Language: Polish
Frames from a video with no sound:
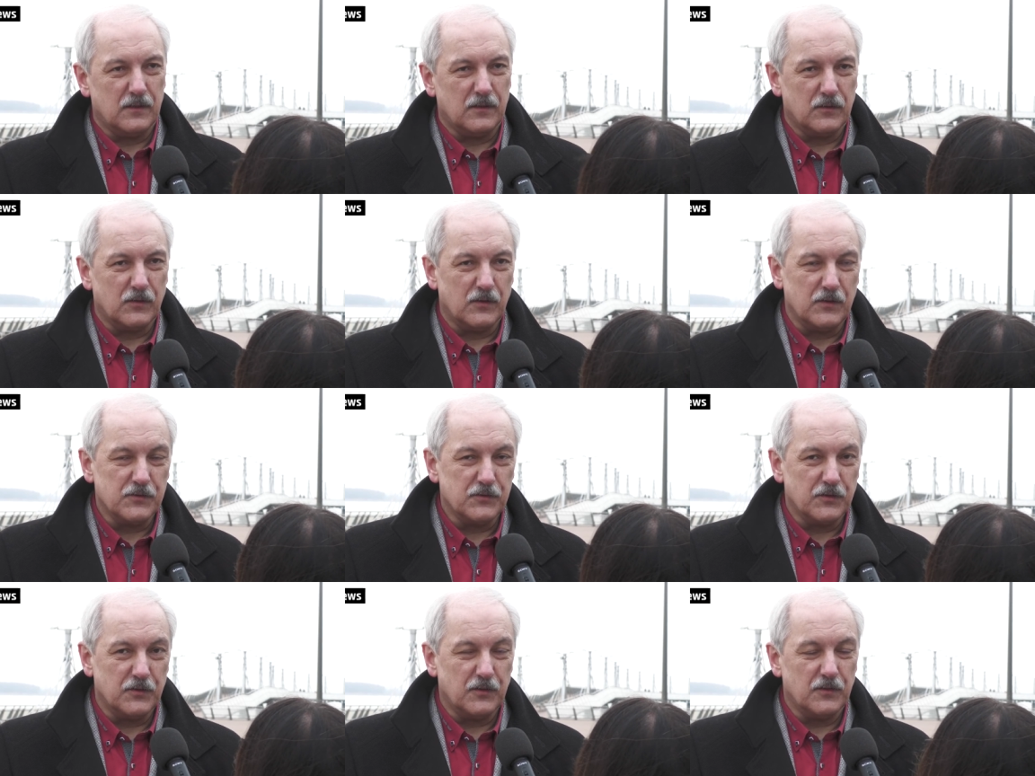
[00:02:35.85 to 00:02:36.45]

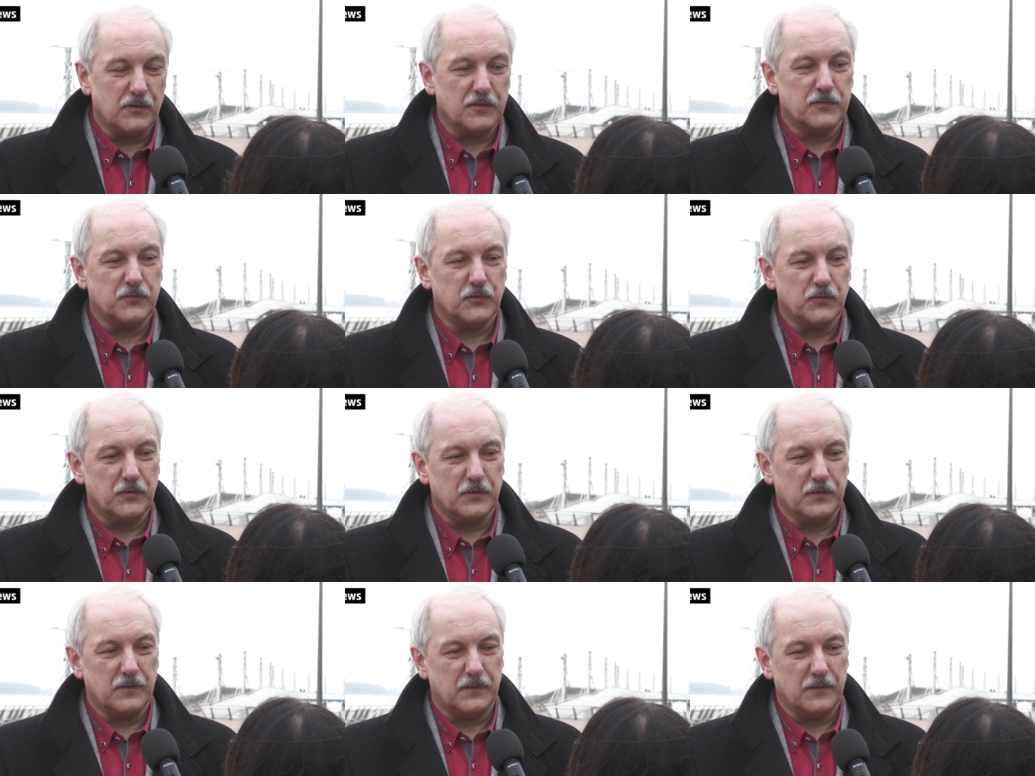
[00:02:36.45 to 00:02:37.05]
ograniczony
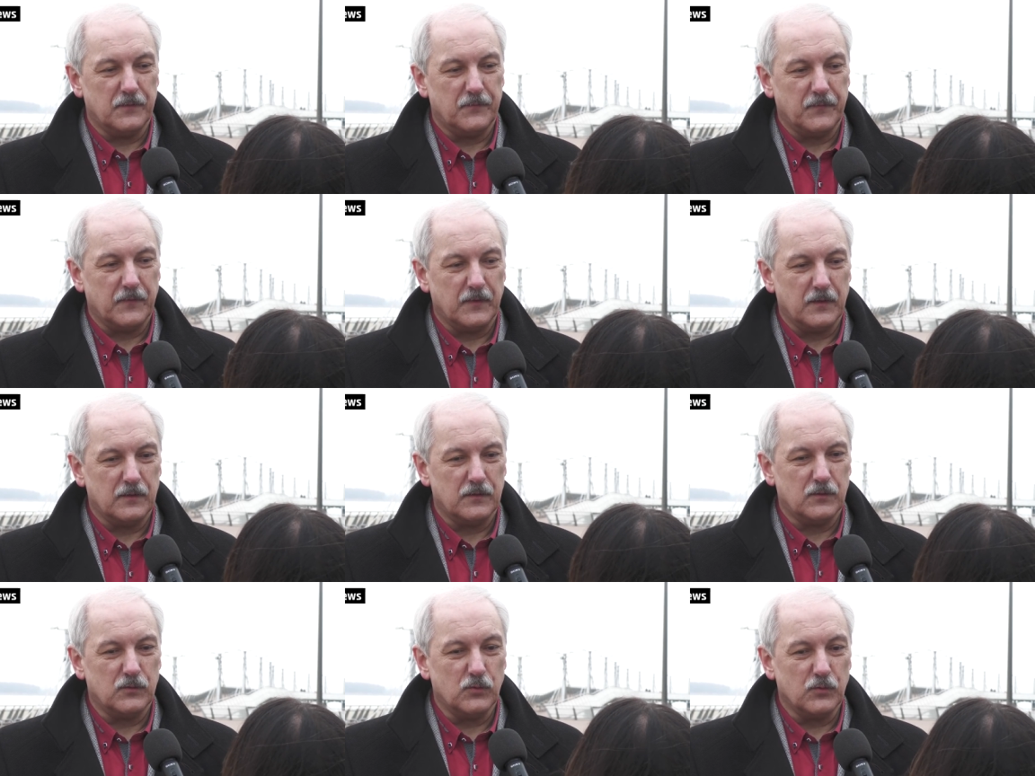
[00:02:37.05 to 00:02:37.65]
rozwój
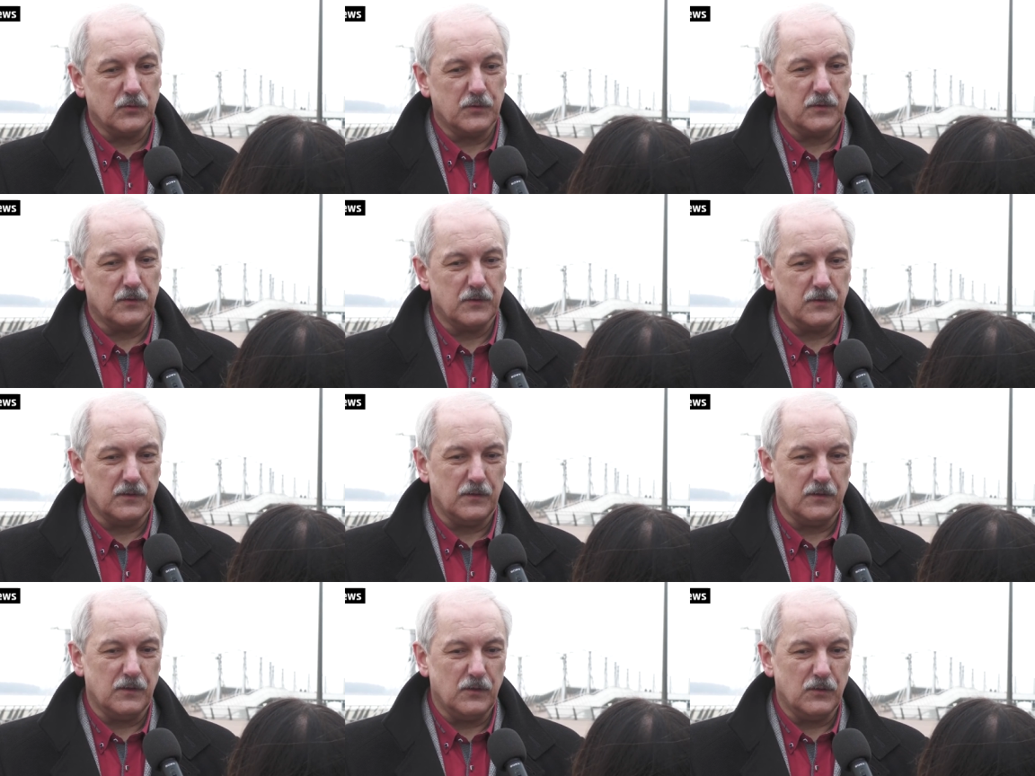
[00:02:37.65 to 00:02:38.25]
dróg
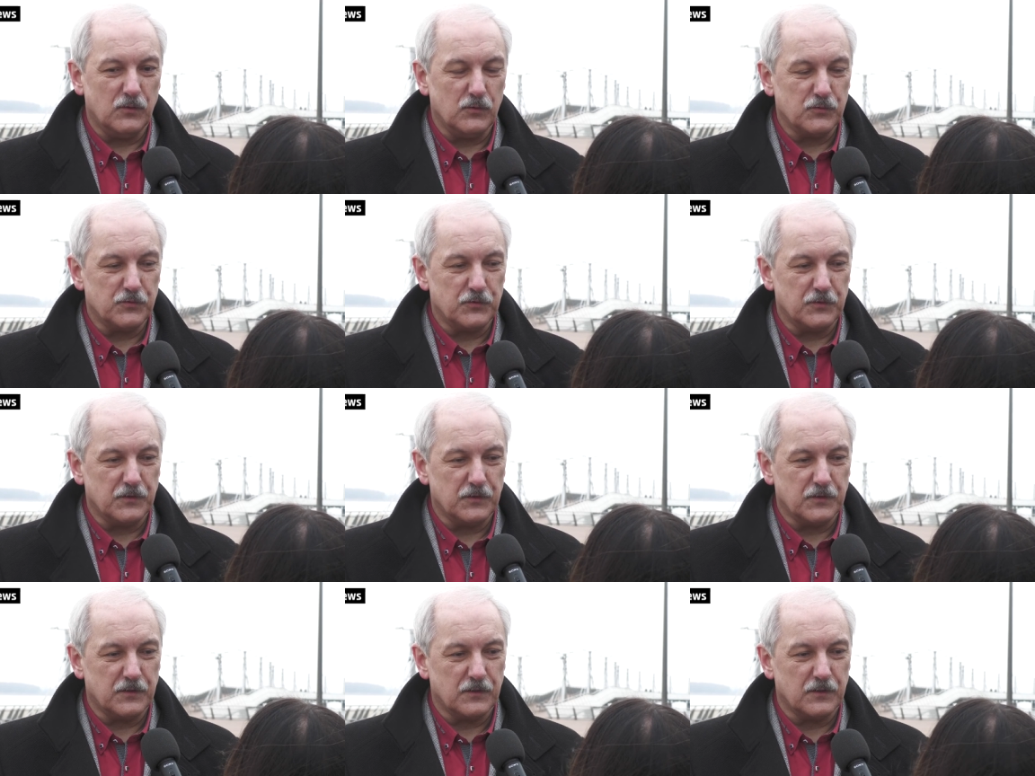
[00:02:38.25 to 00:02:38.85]
i, i
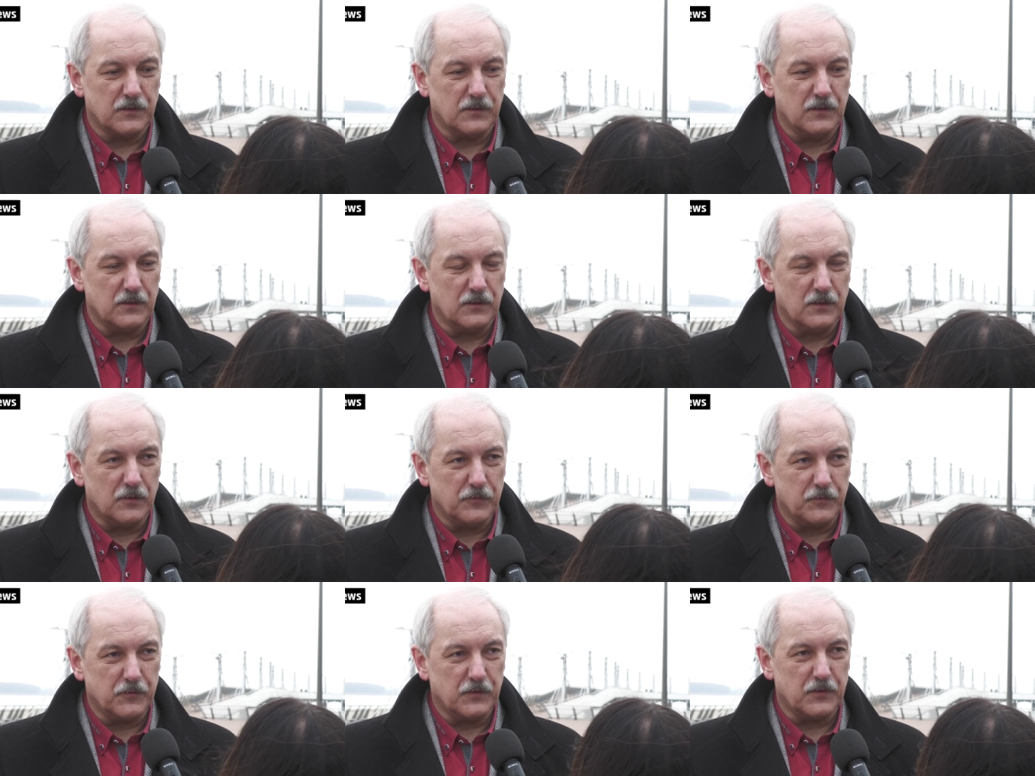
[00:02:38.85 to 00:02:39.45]
różnych
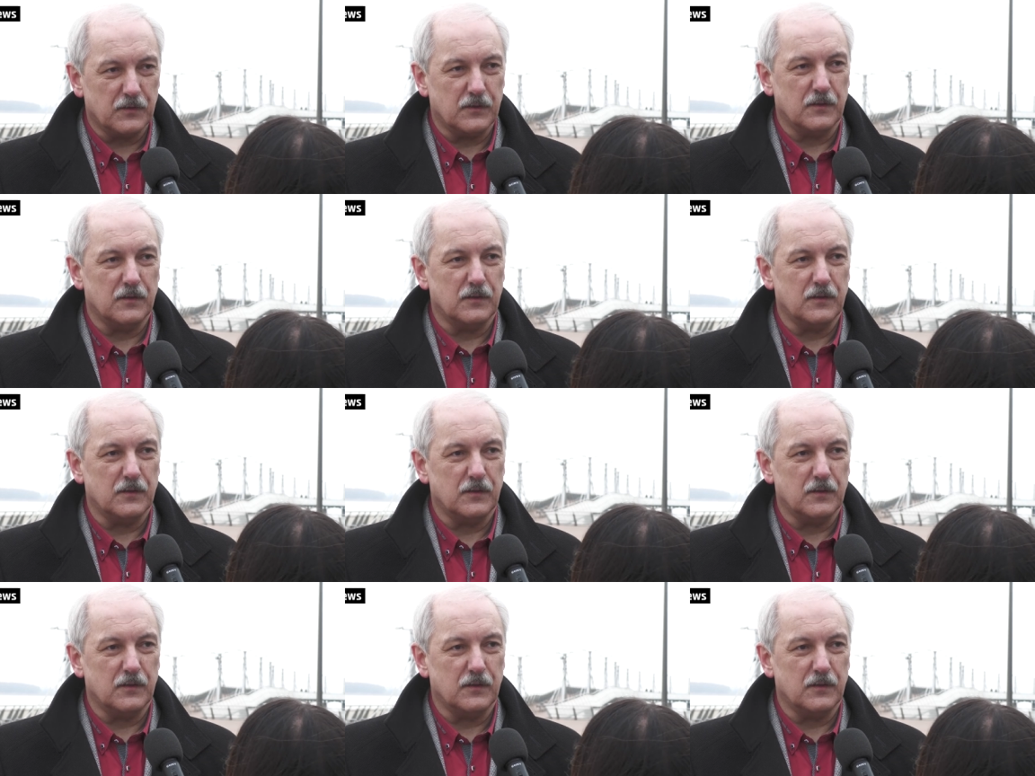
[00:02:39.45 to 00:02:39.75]
nowych,